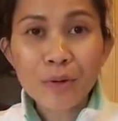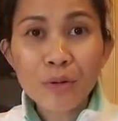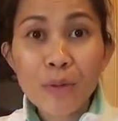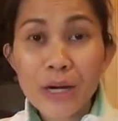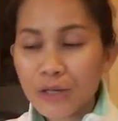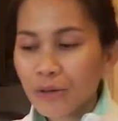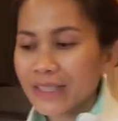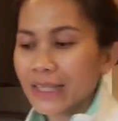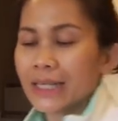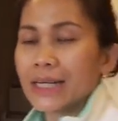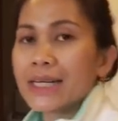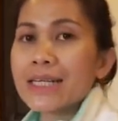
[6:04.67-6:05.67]
berubah
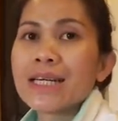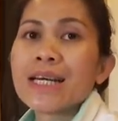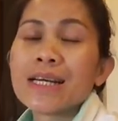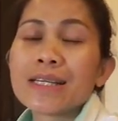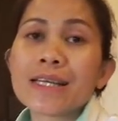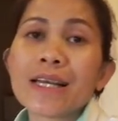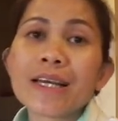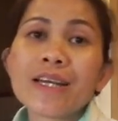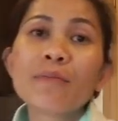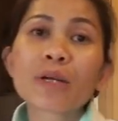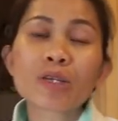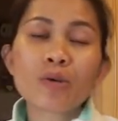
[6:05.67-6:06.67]
suasana saya lagi
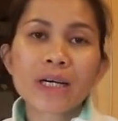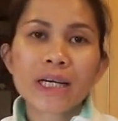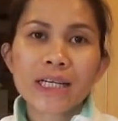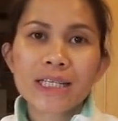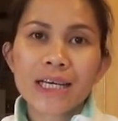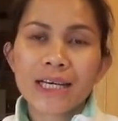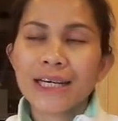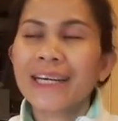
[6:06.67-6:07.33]
di mertua guys.